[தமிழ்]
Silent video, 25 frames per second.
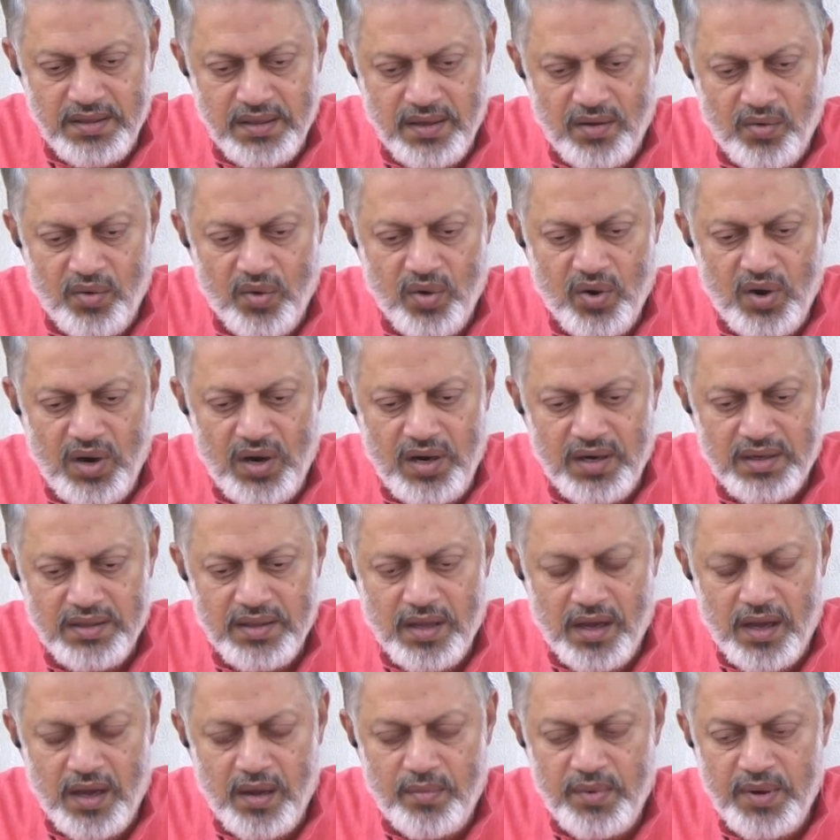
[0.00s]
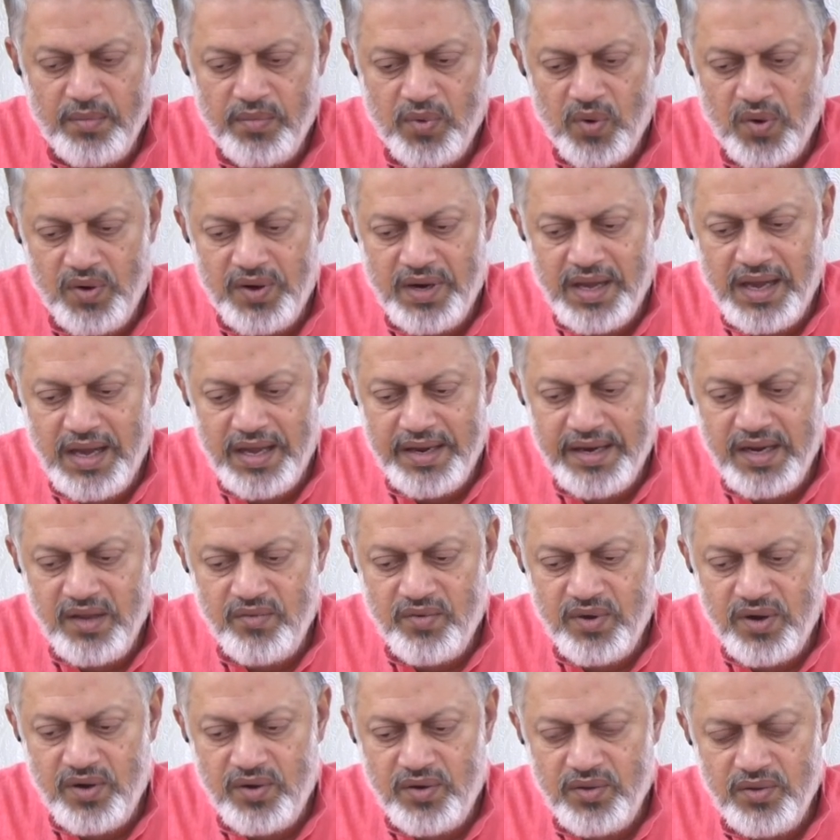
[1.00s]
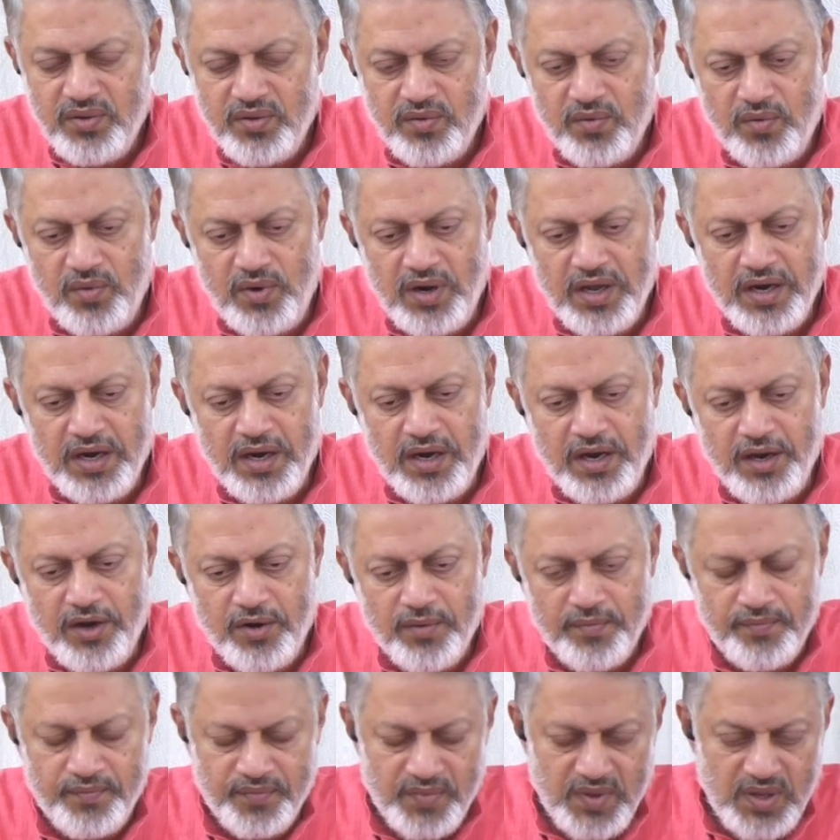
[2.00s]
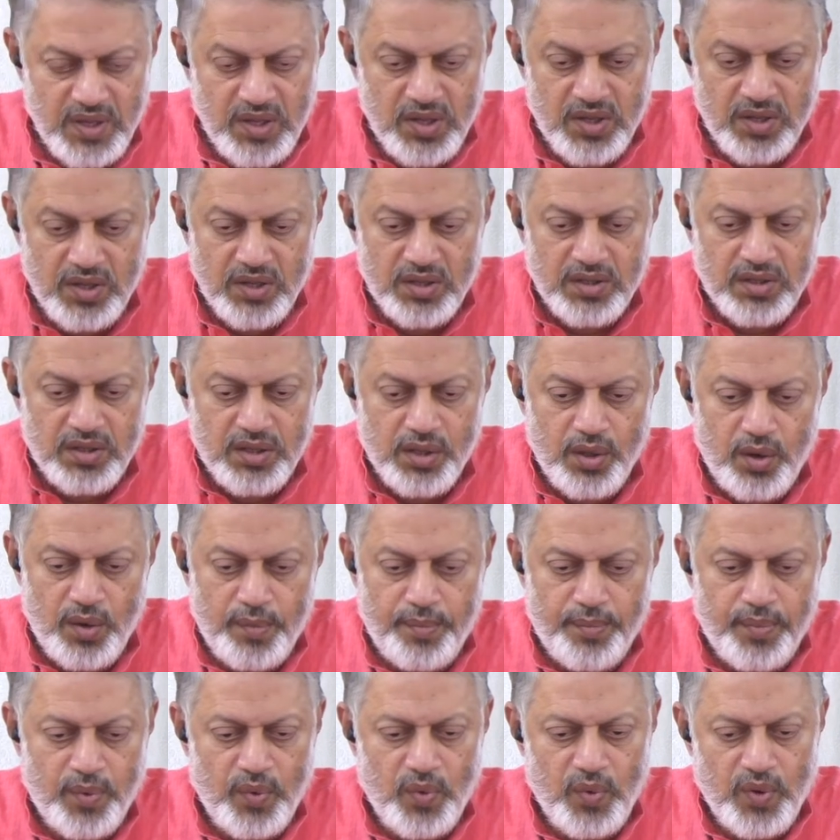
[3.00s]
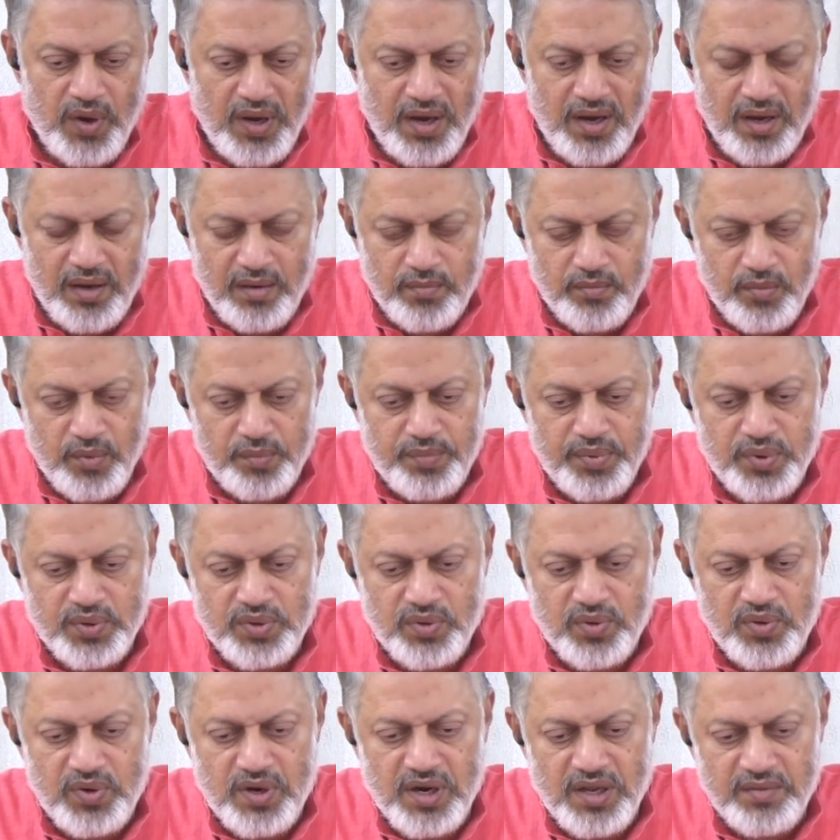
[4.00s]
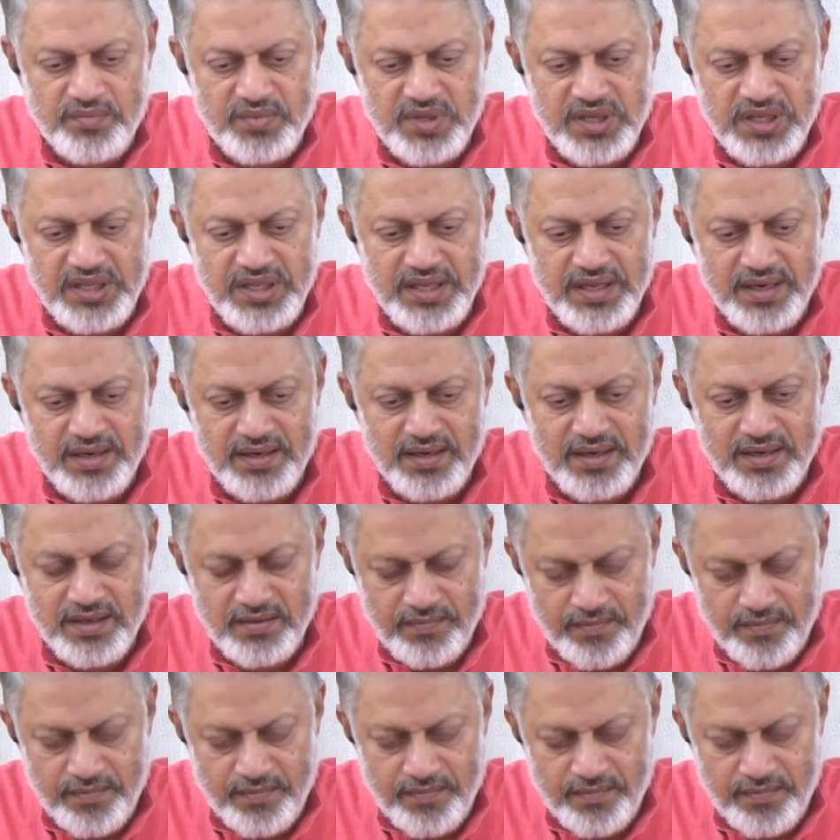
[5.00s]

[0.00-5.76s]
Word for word: உங்கள் தாபம் கொண்ட அனைவருடைய உள்ளங்களிலும் திருப்பூரில் முப்பத்தொன்றாம் தேதி என்று